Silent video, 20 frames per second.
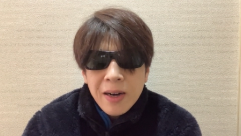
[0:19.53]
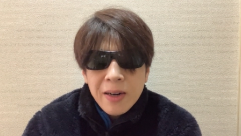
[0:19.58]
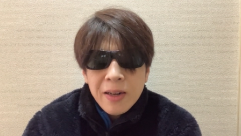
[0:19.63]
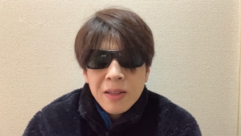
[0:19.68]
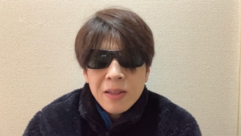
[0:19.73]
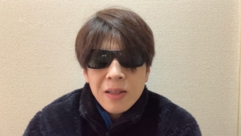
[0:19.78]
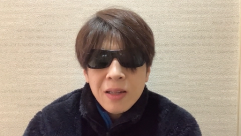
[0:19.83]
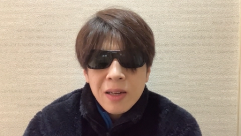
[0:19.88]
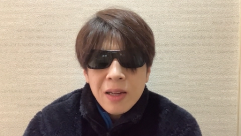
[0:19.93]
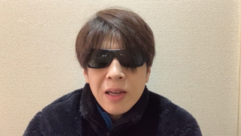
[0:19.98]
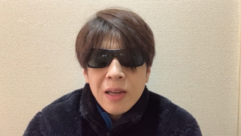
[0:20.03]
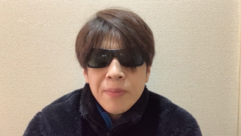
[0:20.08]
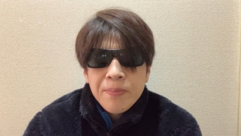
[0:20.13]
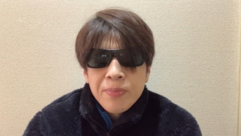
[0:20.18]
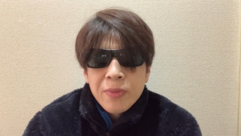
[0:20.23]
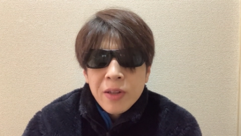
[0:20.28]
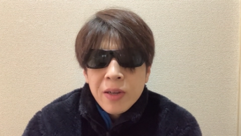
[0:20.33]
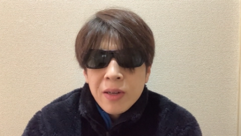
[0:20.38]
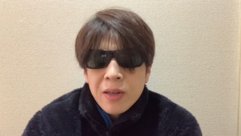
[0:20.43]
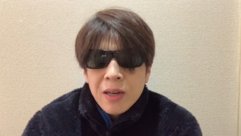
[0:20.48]
あれって
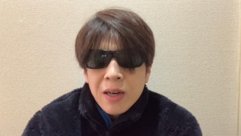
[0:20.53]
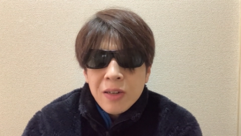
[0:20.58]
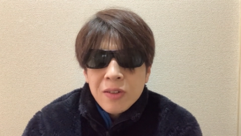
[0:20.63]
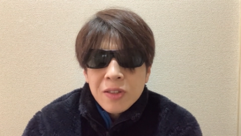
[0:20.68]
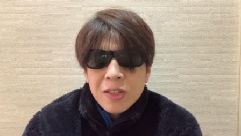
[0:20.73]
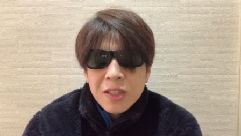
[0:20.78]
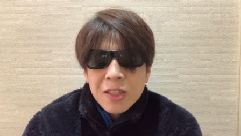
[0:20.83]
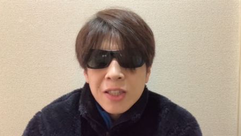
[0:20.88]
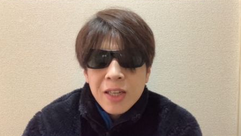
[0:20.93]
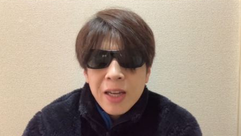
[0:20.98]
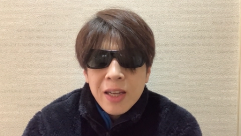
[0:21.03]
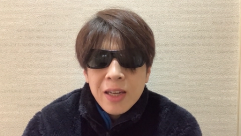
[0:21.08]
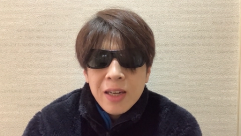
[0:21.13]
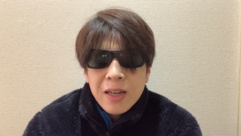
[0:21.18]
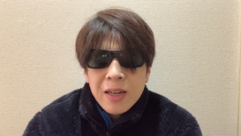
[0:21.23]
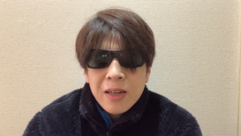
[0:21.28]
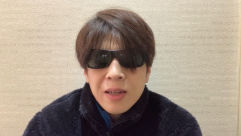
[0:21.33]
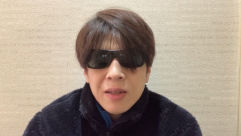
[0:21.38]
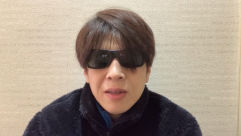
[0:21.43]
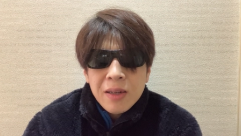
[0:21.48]
ね、あの、試合
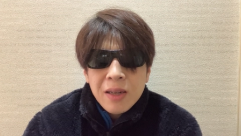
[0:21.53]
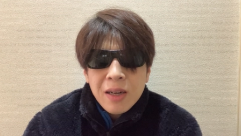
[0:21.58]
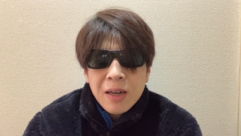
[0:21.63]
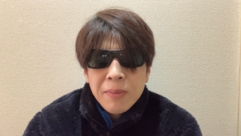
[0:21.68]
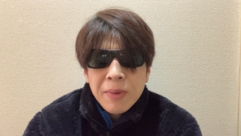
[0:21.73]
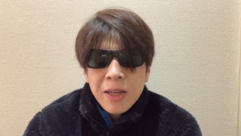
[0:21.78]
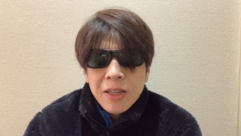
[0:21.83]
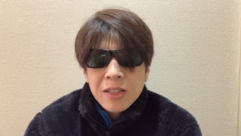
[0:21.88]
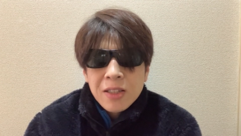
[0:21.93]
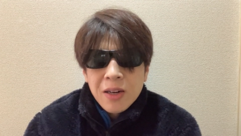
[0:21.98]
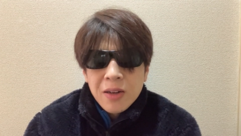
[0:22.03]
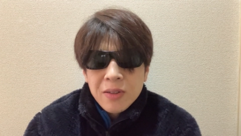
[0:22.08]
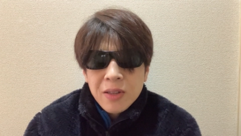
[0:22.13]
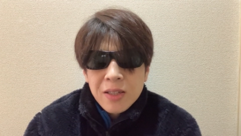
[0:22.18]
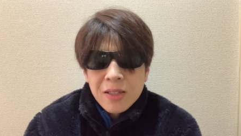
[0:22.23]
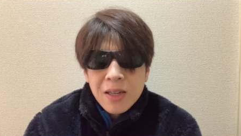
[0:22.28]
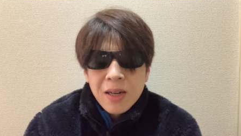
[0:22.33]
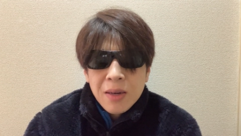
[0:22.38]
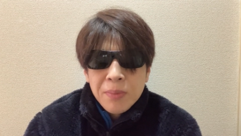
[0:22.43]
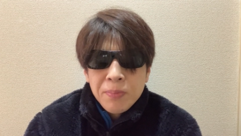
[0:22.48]
がなんかメインじゃなく
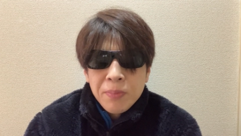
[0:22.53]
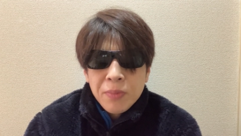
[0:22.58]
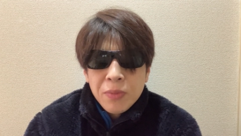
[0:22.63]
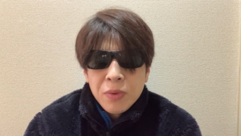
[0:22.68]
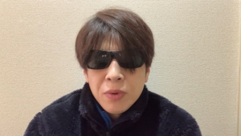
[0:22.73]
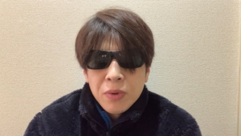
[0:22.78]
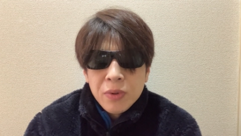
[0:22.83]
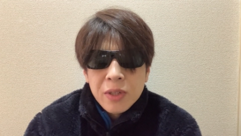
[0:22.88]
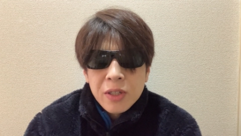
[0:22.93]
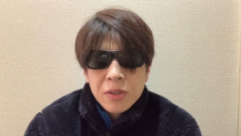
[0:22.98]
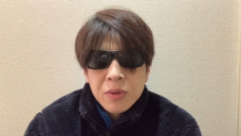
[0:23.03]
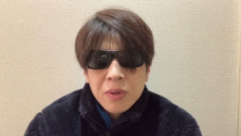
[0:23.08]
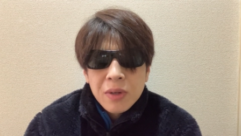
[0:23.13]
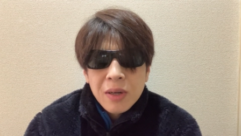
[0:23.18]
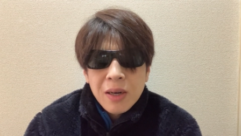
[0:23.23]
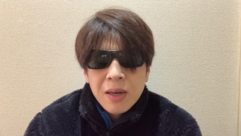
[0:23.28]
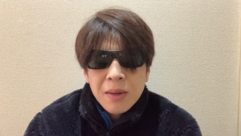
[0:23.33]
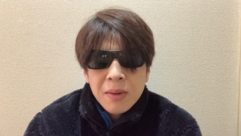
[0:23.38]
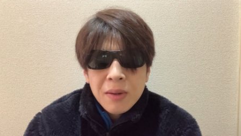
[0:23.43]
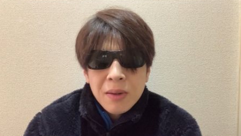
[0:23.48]
てさ、オーディション
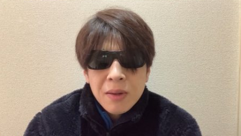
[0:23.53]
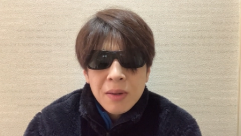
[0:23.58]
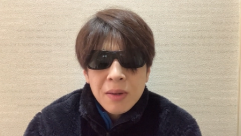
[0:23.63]
が